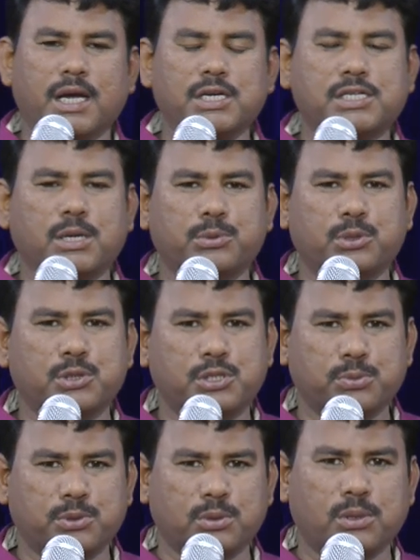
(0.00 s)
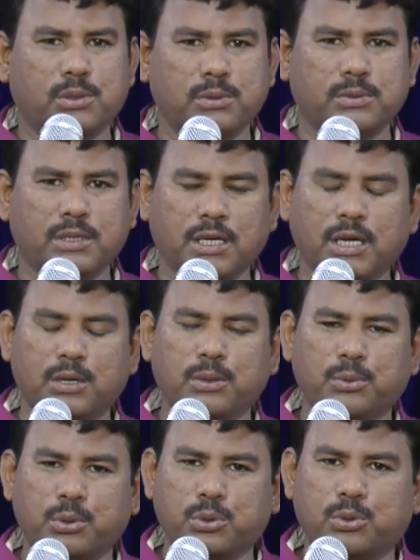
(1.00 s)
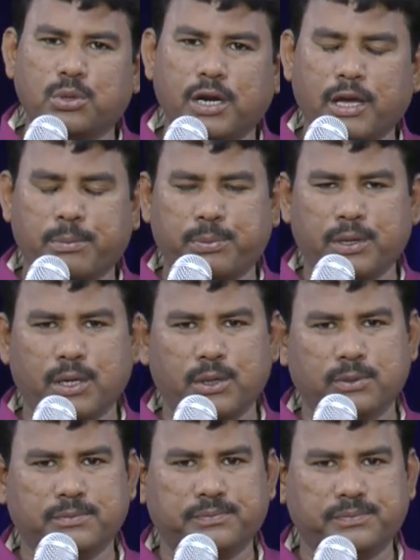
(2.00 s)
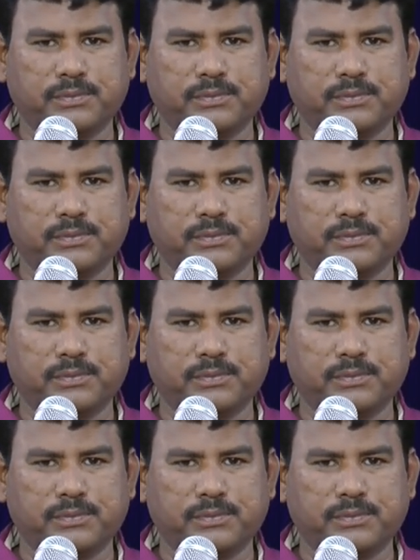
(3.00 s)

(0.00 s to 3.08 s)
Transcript: యేషావుతో చెబుతున్నాడు నేను వృద్ధుడిని అయిపోయాను